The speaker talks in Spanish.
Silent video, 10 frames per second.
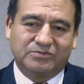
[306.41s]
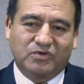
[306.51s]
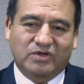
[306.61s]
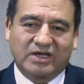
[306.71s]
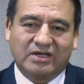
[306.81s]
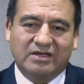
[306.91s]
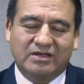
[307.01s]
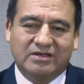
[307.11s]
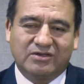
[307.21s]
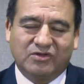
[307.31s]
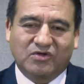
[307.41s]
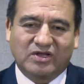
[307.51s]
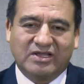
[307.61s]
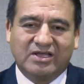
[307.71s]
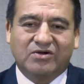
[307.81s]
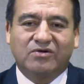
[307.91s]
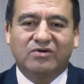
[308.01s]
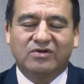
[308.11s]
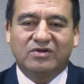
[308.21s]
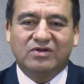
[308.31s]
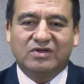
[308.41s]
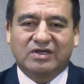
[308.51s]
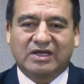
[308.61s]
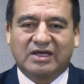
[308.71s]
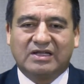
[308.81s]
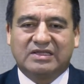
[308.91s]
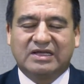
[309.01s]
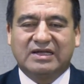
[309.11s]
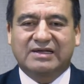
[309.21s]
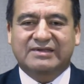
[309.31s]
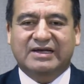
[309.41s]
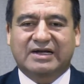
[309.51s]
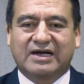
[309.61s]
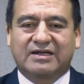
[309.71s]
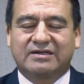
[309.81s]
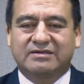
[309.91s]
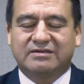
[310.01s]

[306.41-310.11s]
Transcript: porque Dios le dijo que él tiene que sacar